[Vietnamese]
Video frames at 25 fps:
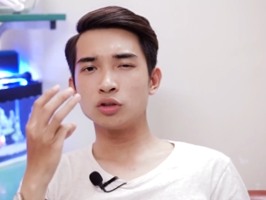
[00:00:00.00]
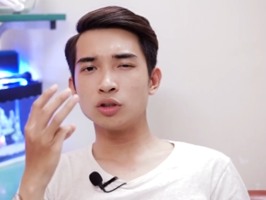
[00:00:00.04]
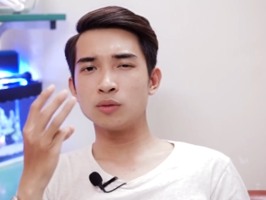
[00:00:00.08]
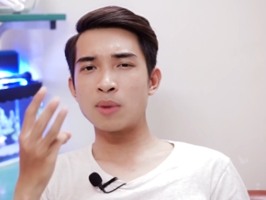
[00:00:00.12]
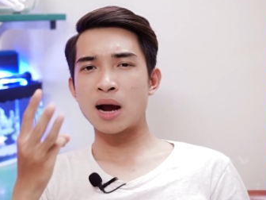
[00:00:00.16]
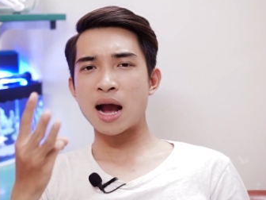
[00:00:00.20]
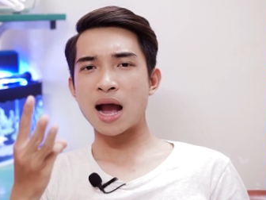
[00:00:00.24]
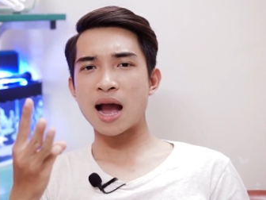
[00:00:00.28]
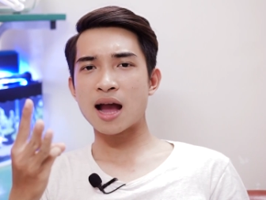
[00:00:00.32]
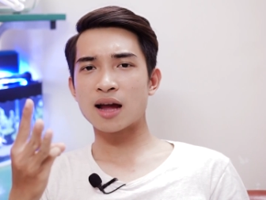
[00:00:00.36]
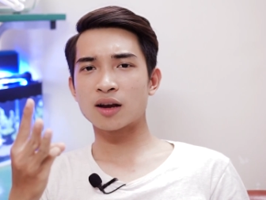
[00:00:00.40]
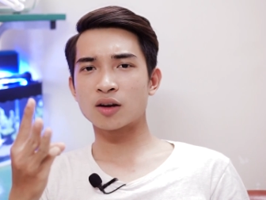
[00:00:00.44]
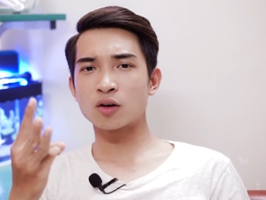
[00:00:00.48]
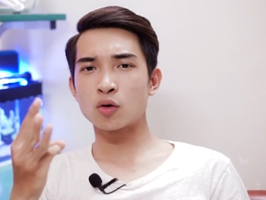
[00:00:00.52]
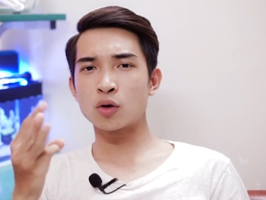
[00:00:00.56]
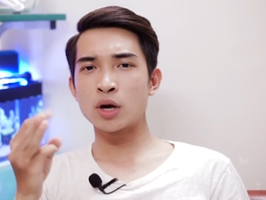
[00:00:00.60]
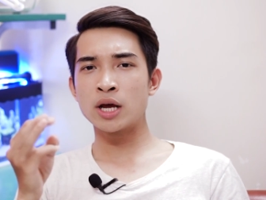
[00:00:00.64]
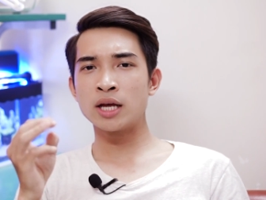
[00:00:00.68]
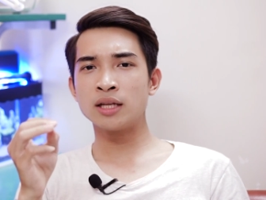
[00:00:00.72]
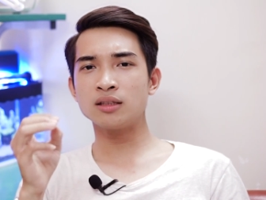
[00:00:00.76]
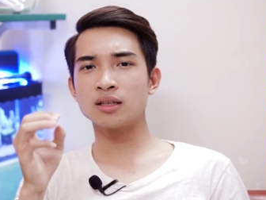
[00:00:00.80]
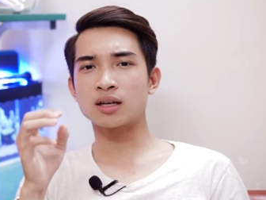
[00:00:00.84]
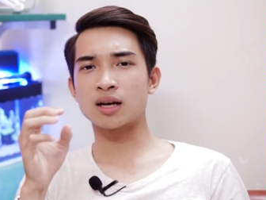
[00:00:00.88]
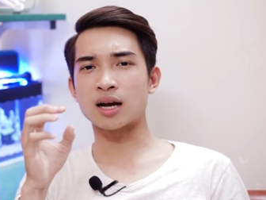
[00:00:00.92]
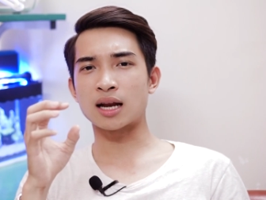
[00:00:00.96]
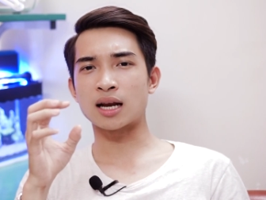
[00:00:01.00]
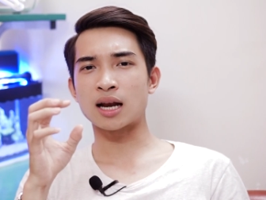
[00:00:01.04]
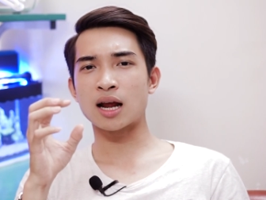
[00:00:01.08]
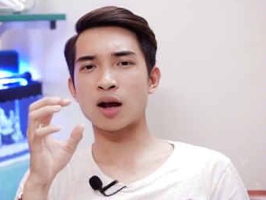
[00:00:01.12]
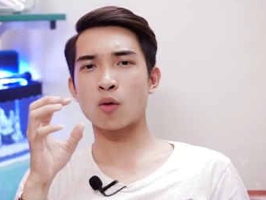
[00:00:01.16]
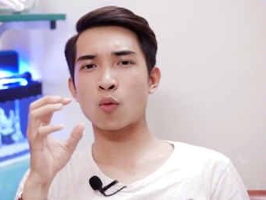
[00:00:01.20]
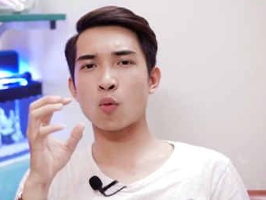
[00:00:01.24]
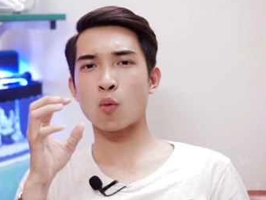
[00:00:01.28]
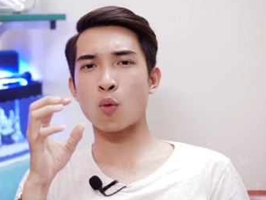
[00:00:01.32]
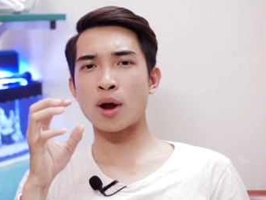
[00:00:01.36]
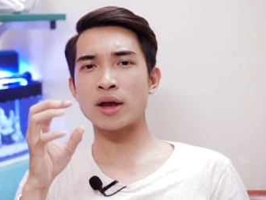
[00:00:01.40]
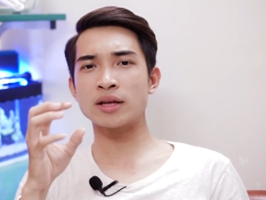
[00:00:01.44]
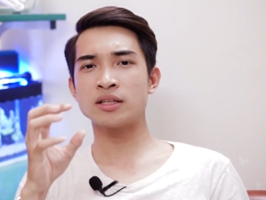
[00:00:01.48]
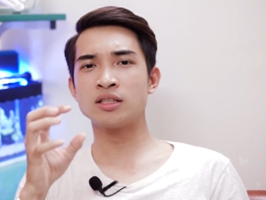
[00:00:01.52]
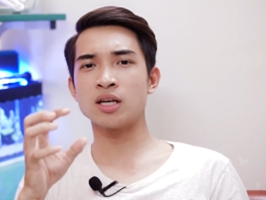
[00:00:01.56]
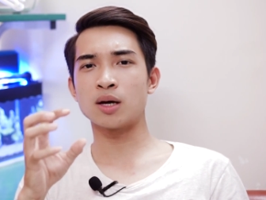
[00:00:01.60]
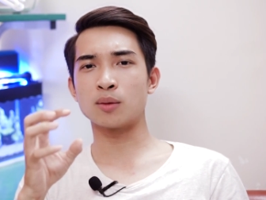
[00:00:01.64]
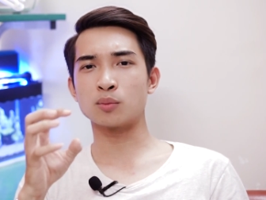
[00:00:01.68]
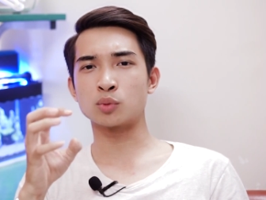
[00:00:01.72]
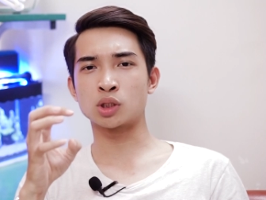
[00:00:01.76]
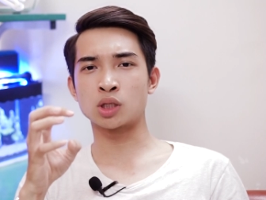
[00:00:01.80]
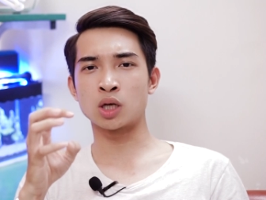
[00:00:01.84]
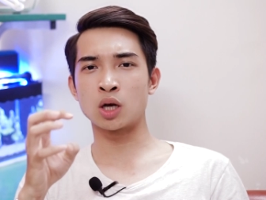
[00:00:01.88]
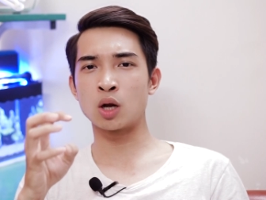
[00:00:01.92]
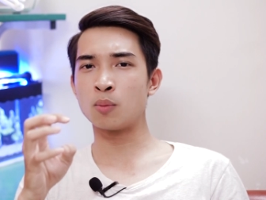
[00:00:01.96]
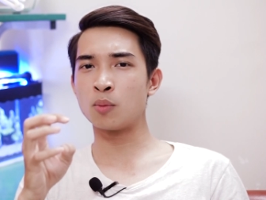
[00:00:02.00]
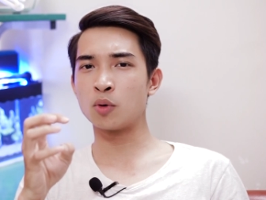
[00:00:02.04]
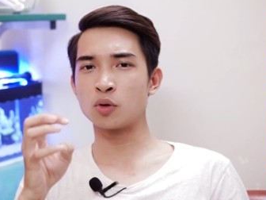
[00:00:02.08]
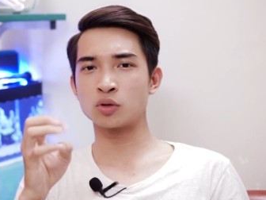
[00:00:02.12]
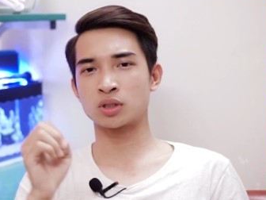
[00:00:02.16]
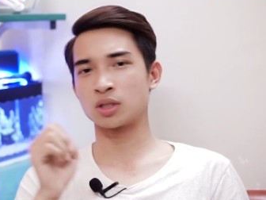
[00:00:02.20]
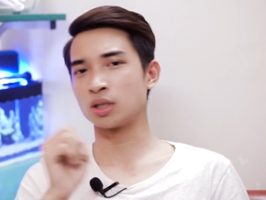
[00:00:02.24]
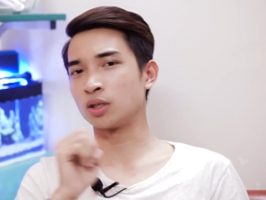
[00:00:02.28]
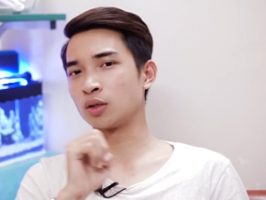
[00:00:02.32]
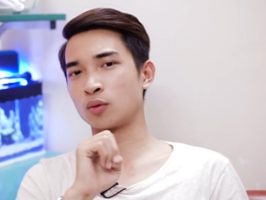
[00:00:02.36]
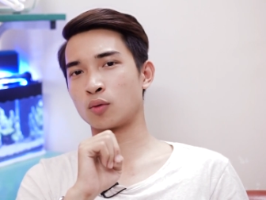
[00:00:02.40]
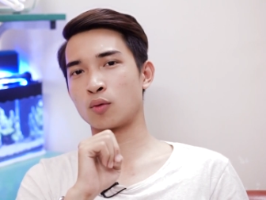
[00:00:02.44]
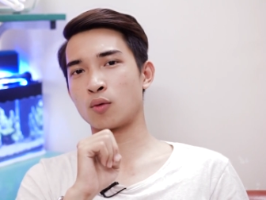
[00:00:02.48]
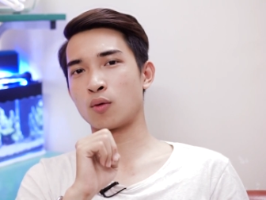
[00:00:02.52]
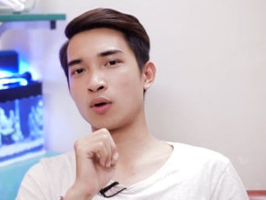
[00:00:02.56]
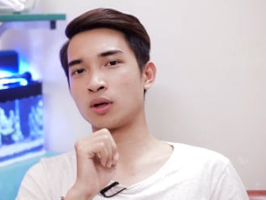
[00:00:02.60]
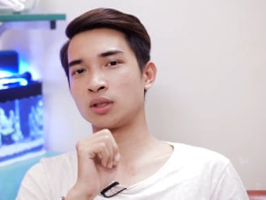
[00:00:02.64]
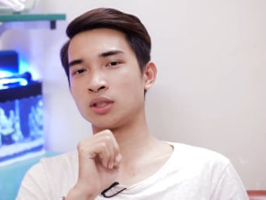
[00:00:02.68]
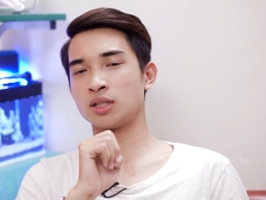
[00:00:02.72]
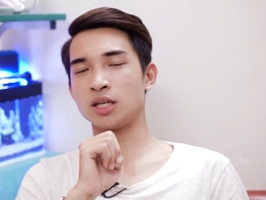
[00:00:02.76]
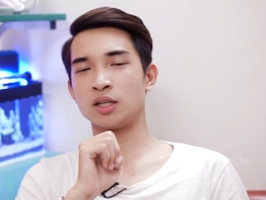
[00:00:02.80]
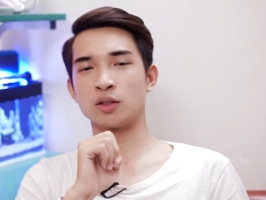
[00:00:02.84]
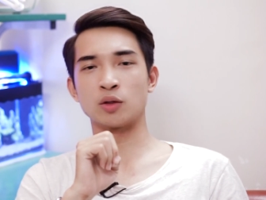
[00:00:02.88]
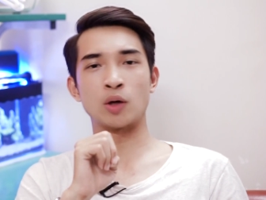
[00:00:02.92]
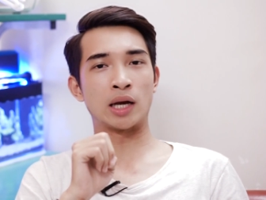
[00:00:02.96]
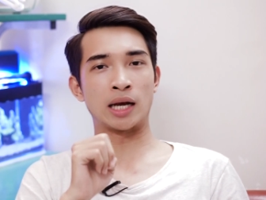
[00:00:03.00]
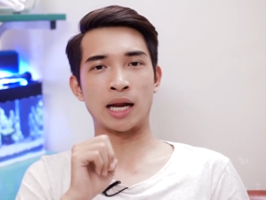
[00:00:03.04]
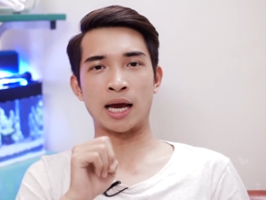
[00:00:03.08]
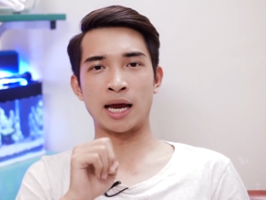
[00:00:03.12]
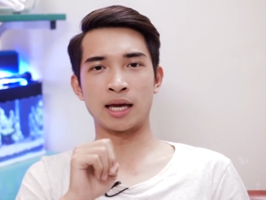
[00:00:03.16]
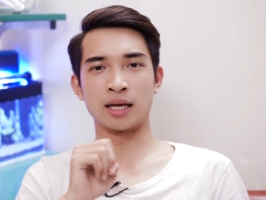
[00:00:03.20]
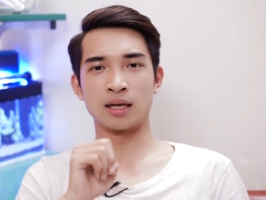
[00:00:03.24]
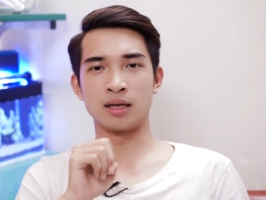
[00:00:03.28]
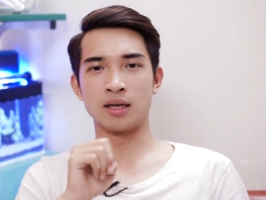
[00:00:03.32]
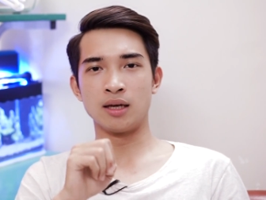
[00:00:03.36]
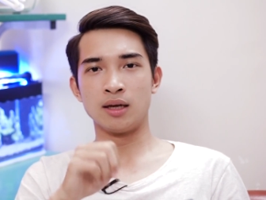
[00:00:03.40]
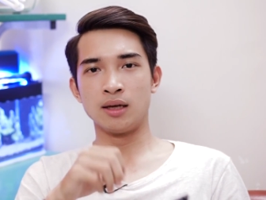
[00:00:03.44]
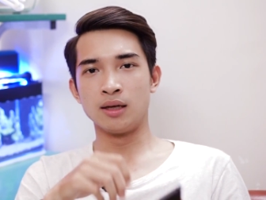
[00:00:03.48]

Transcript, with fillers: thứ ba, nó đến từ khả năng quay chậm slow motion của chiếc điện thoại này,